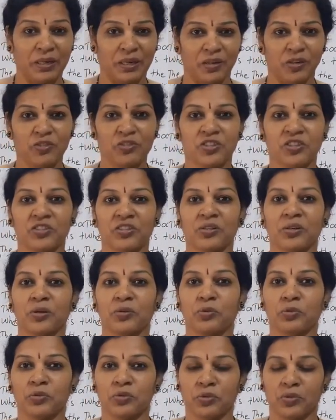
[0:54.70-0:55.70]
ప్రొనౌన్సియేషన్
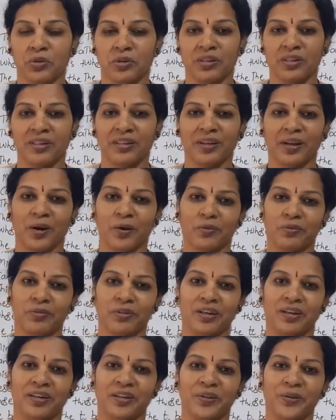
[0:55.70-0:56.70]
కూడా చూసుకోండి హౌ
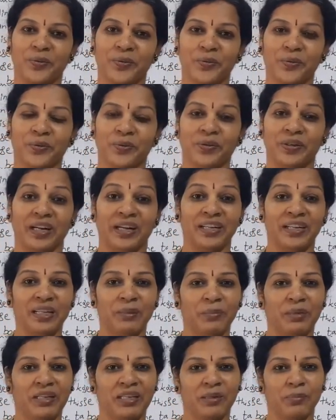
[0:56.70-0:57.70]
ఆర్ యూ
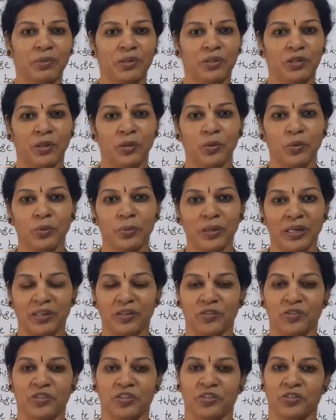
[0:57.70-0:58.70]
అంటే మనకి ఇప్పుడు తెలుగు
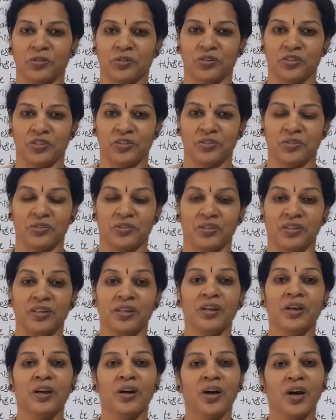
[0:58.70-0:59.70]
ప్రొనౌన్సియేషన్ వచ్చేస్తుంది
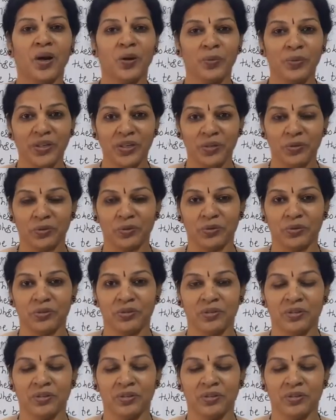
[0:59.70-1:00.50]
హౌ యూ